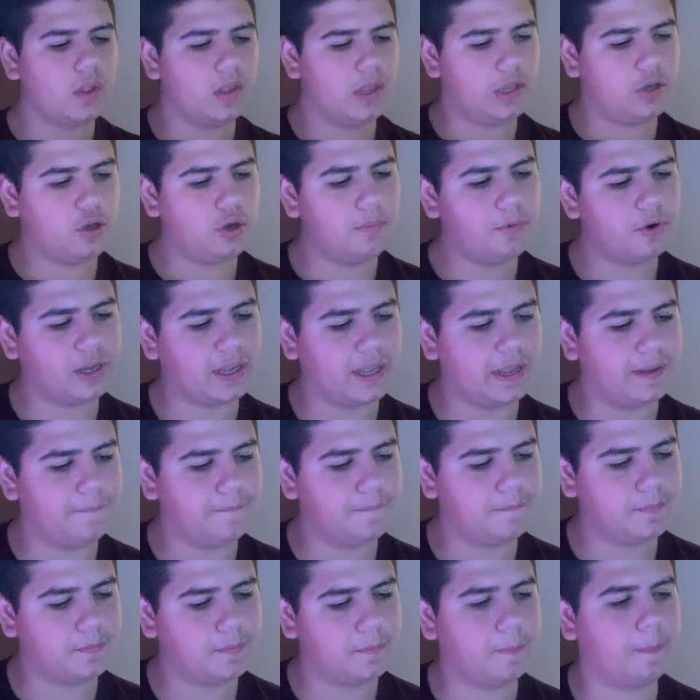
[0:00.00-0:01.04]
Es como
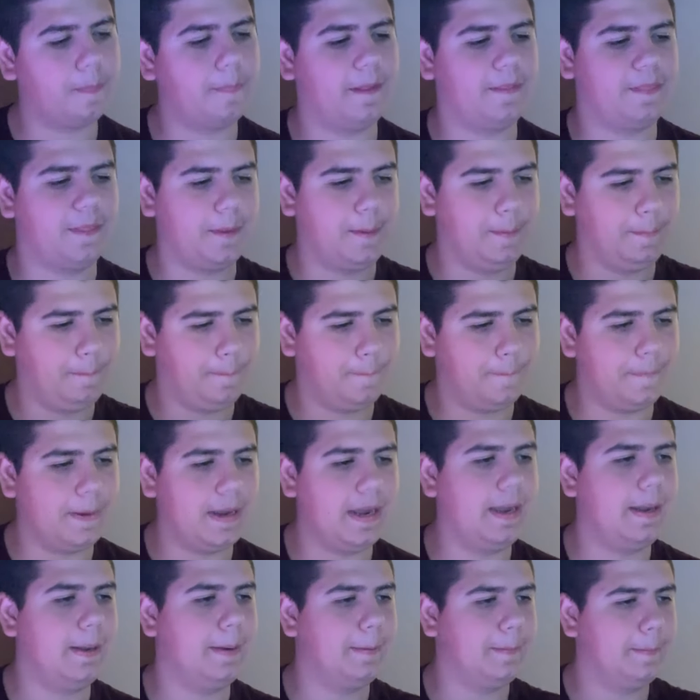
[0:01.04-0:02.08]
que hace
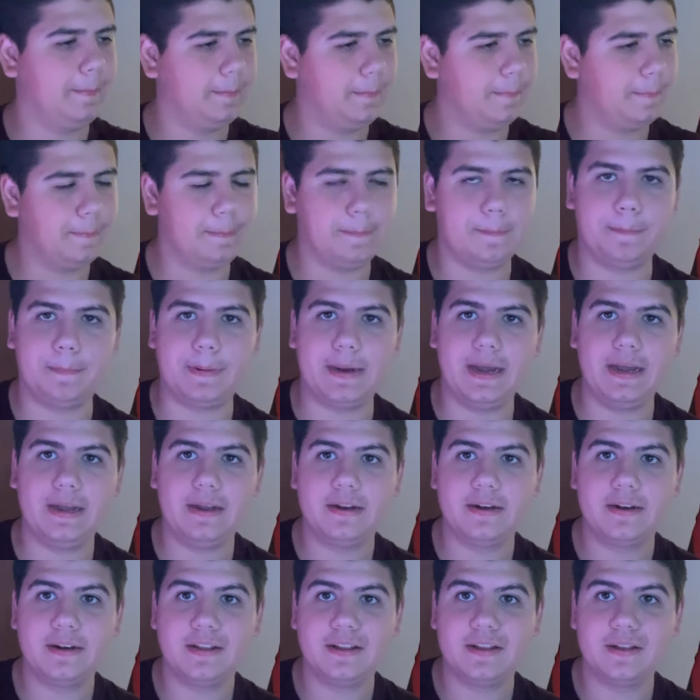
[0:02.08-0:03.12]
pa,
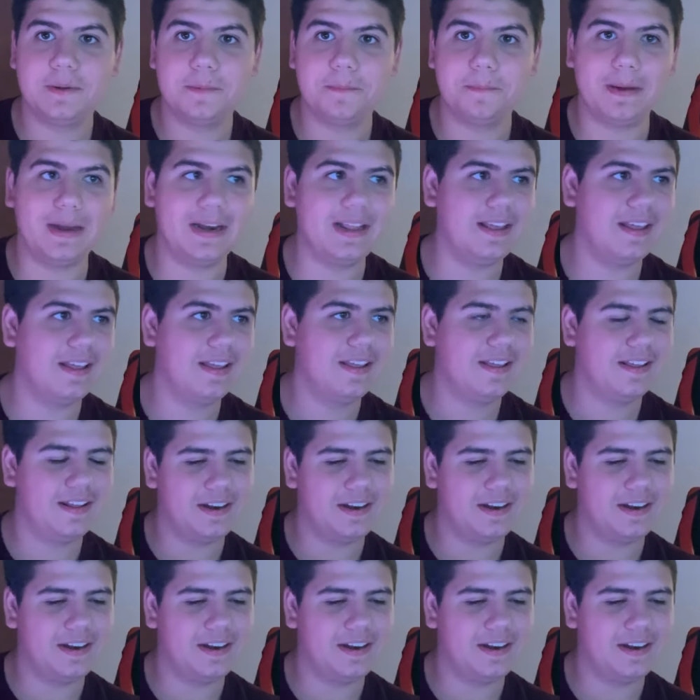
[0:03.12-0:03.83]
pa, ¿vale?